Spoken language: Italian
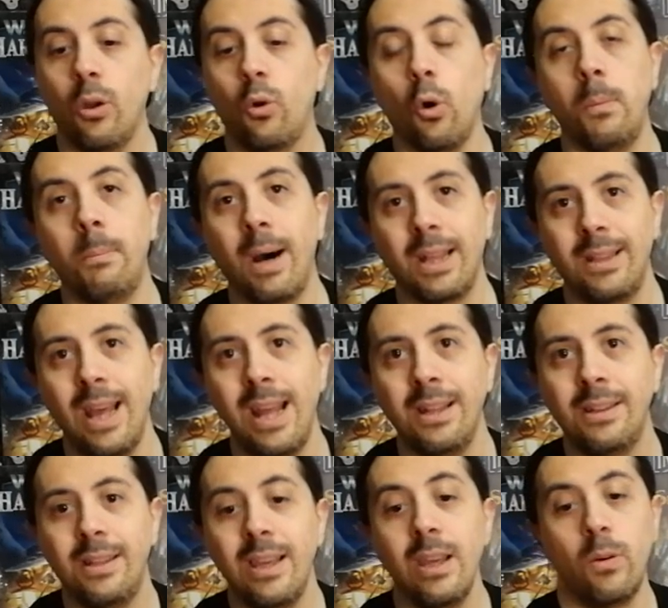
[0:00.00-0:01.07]

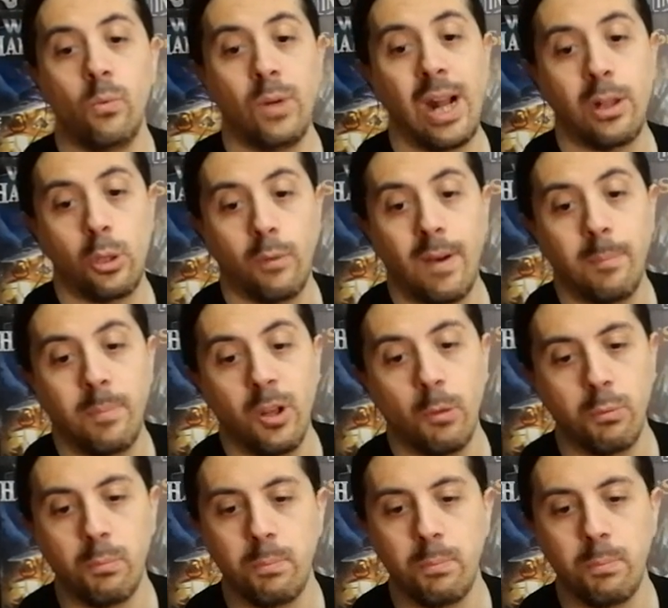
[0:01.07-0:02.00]
combattenti, un altro vampiro